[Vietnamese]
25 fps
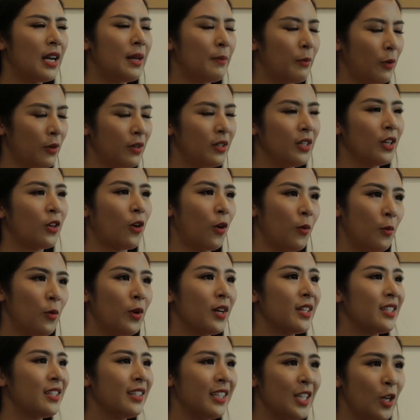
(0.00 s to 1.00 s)
để mọi người có một
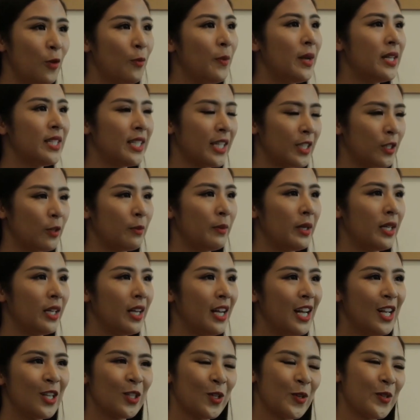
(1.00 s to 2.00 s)
cái sự yêu mến dành cho mình.
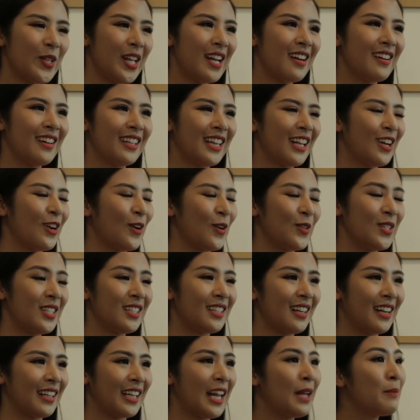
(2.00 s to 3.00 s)
Rõ ràng người ta nói
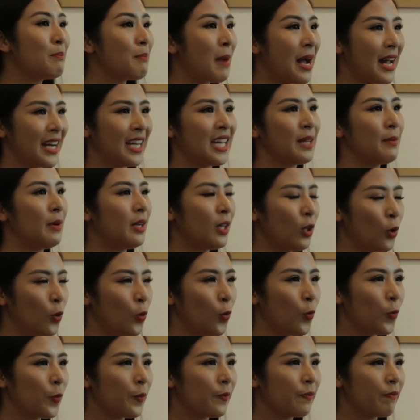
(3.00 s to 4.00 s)
rằng là thêm bạn thì bớt
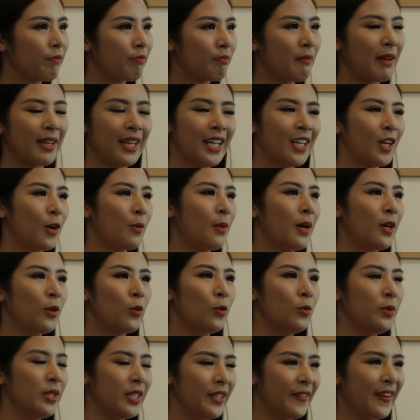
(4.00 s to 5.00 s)
thù. Bản thân Ngọc Hân
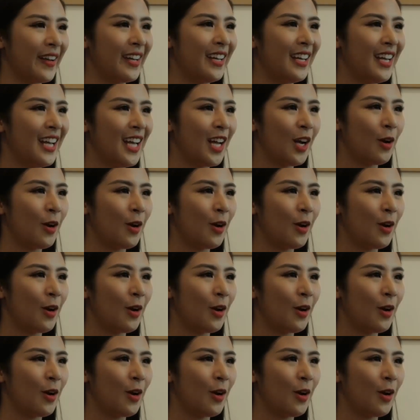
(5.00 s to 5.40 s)
cũng như vậy.